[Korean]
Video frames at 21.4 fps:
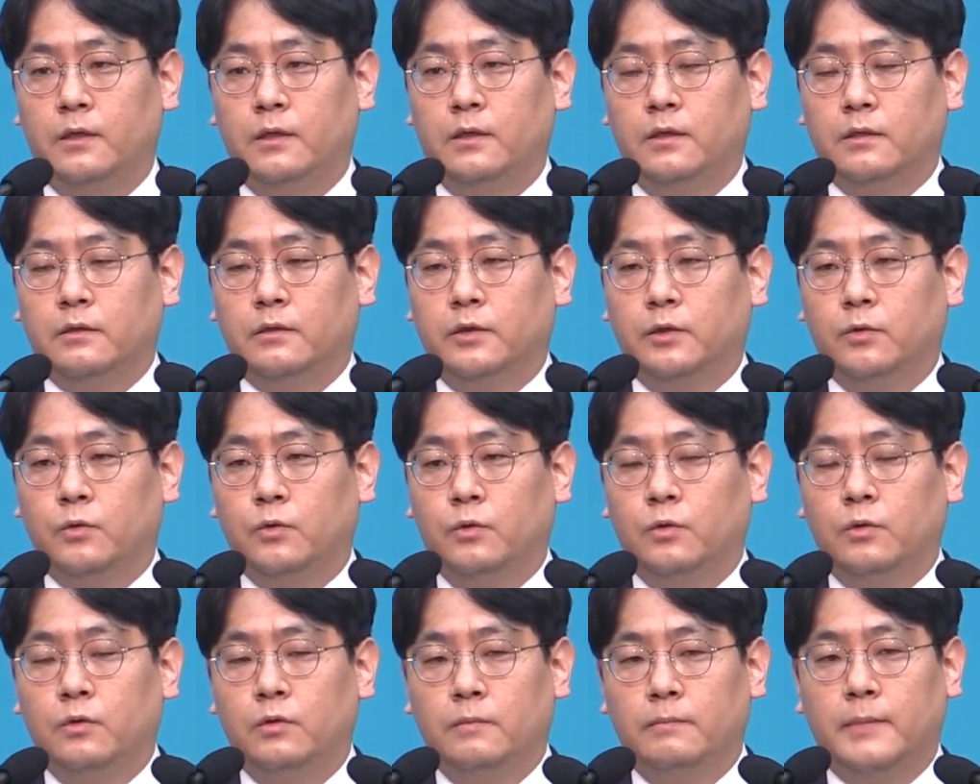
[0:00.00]

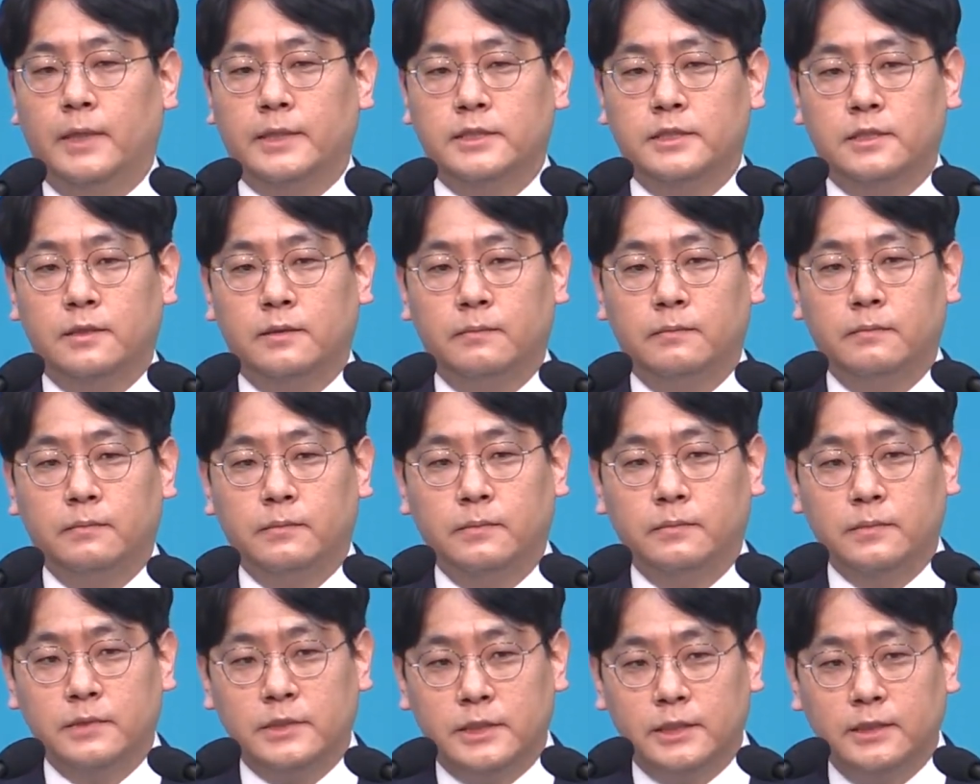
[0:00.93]
그리고 마침
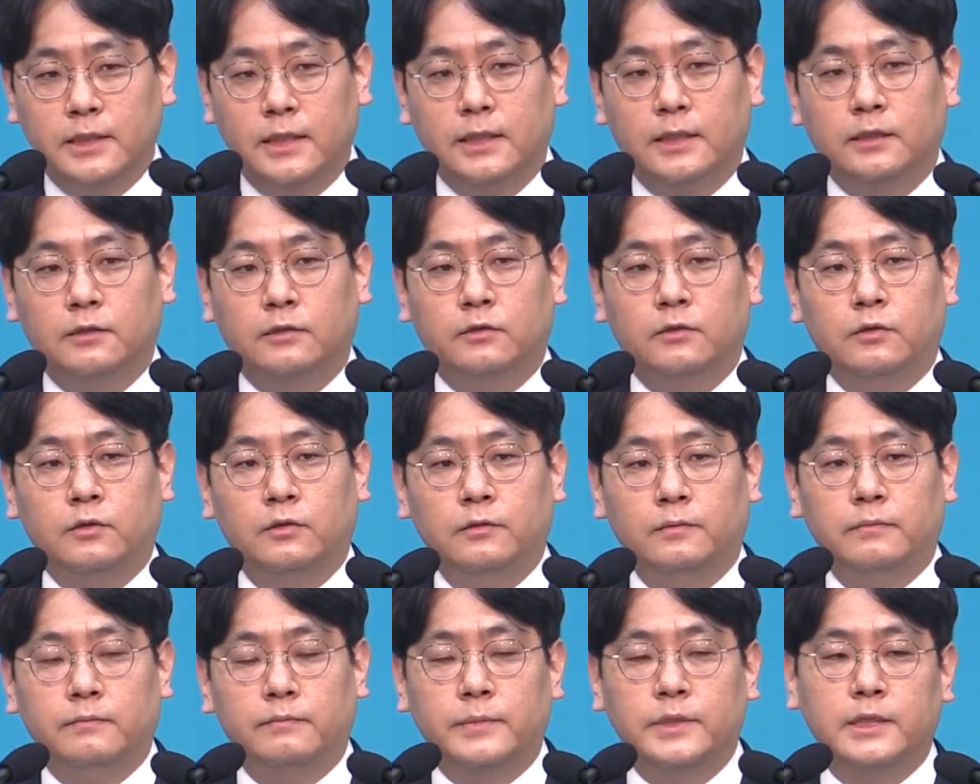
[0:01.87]
지나갔던
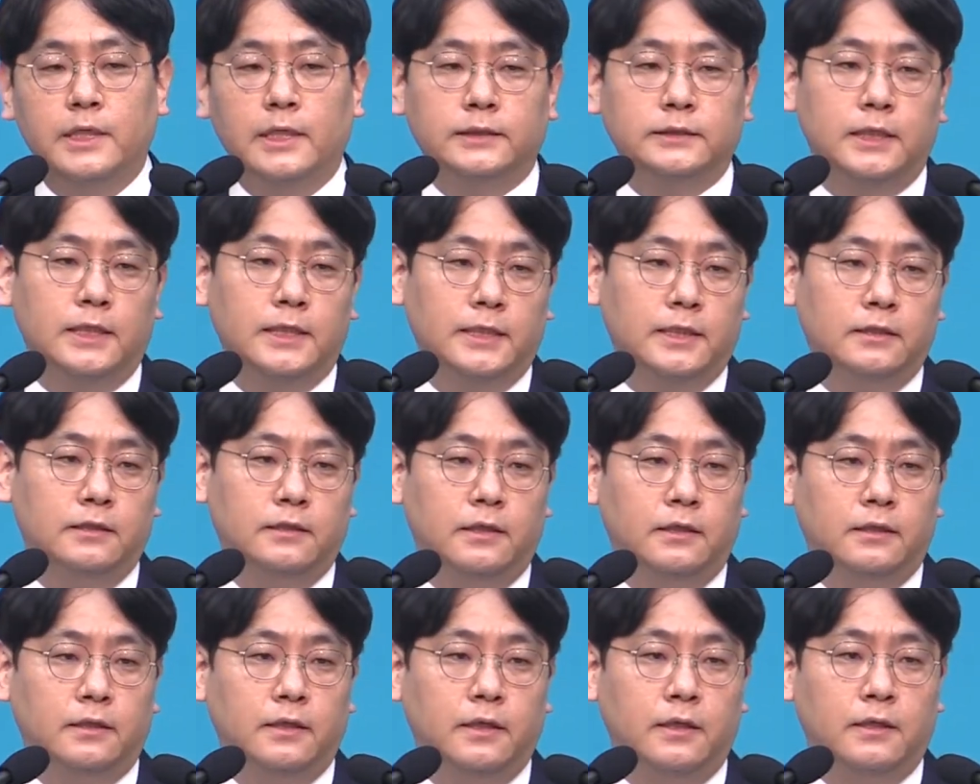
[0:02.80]
미디안
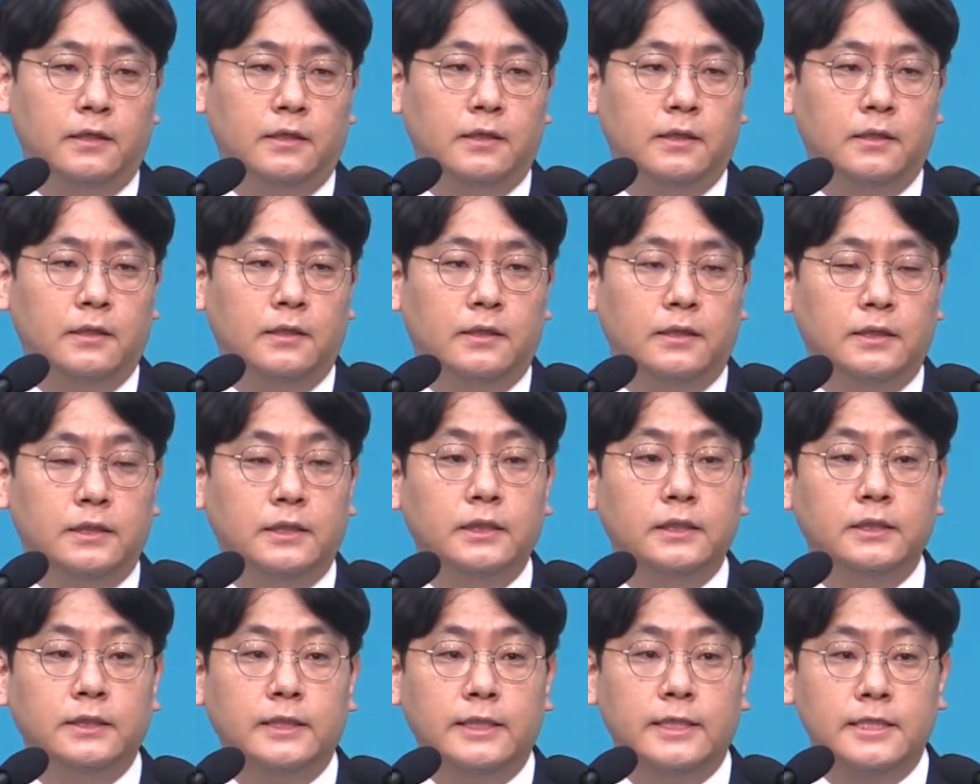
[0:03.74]
상인들에게
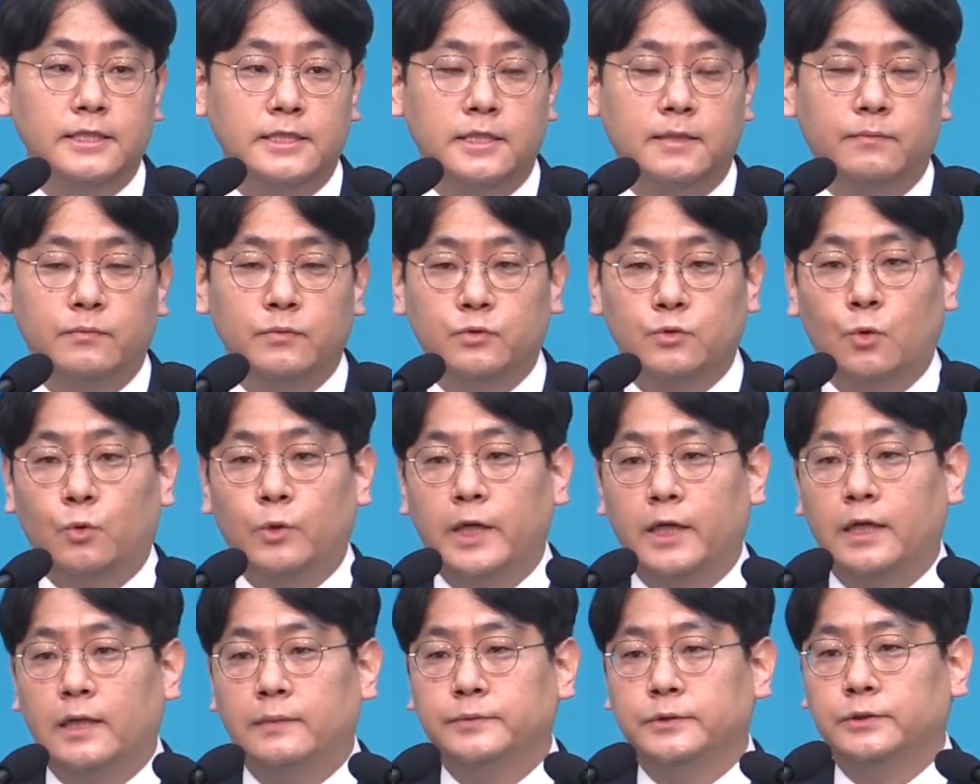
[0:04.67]
은 20, 종의
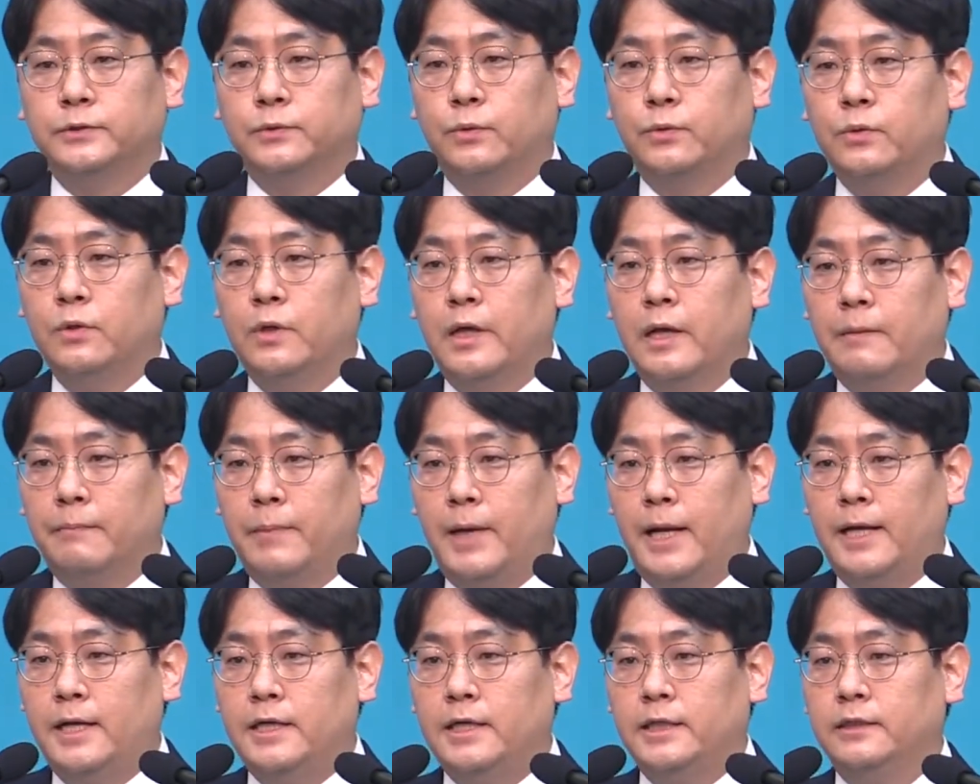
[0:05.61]
값으로
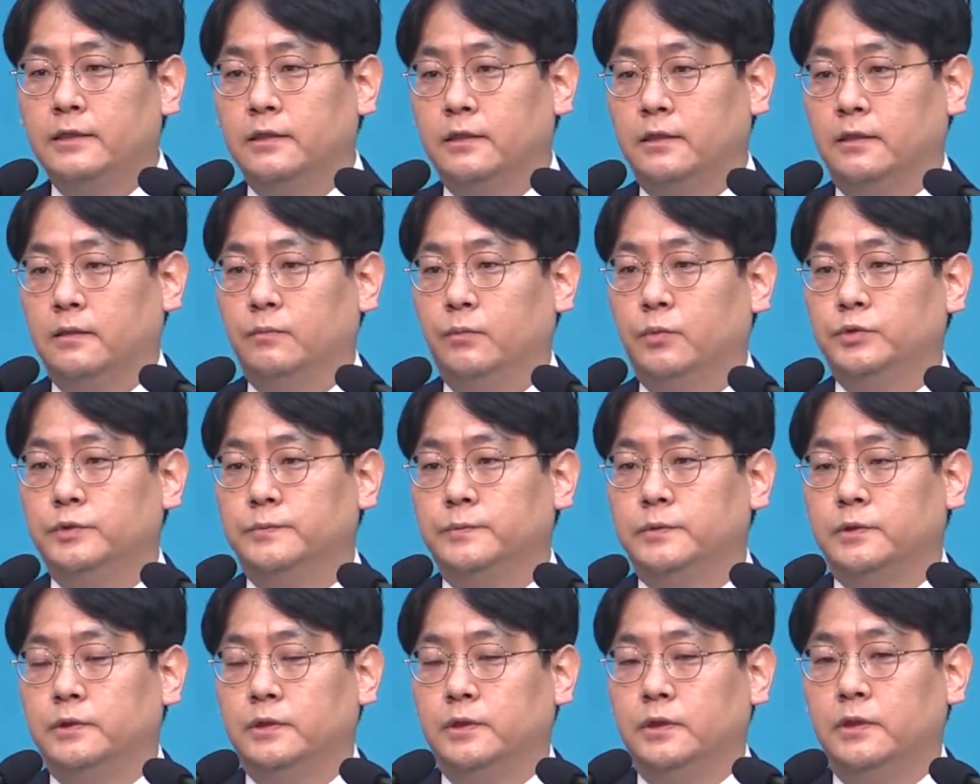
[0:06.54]
팔리는
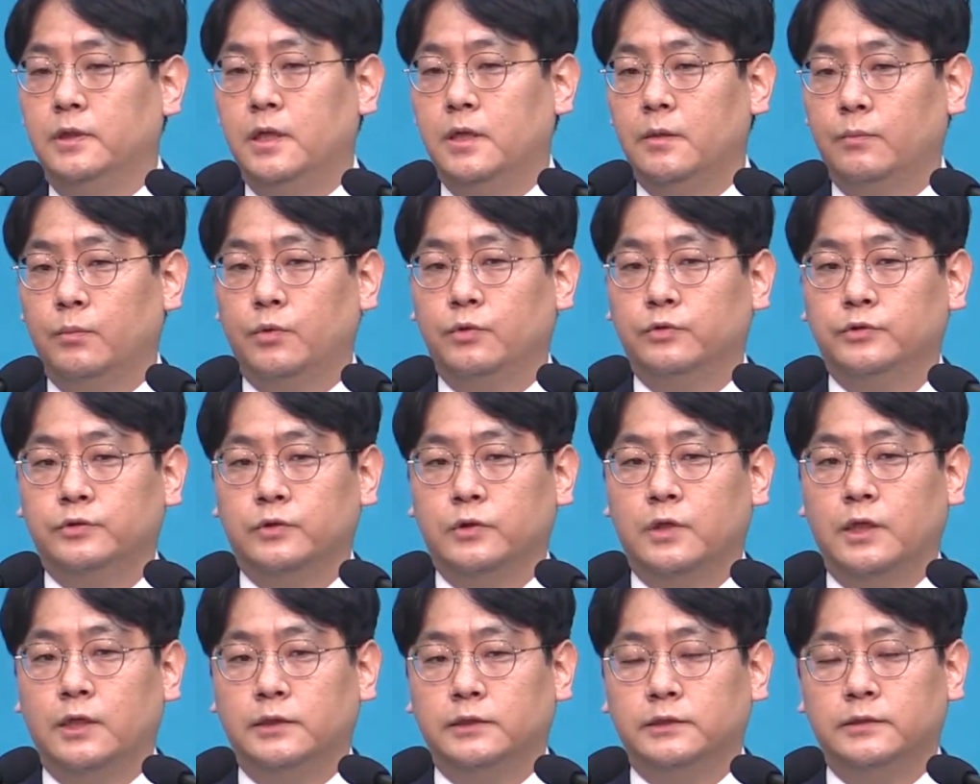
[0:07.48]
모습들을 볼
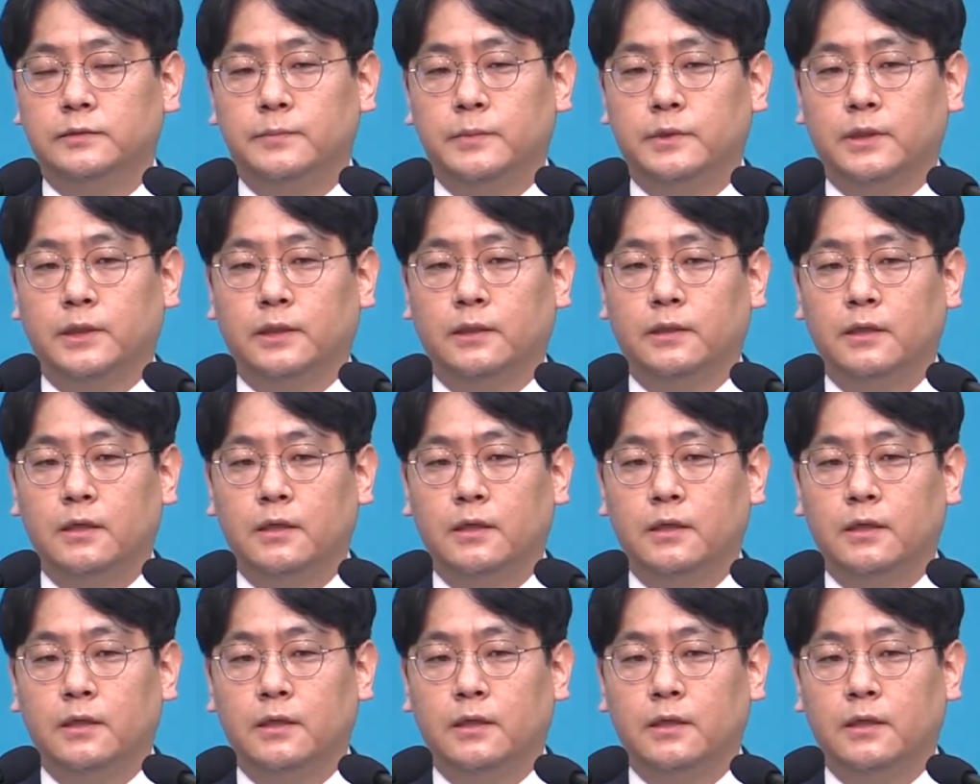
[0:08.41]
수가 있습니다.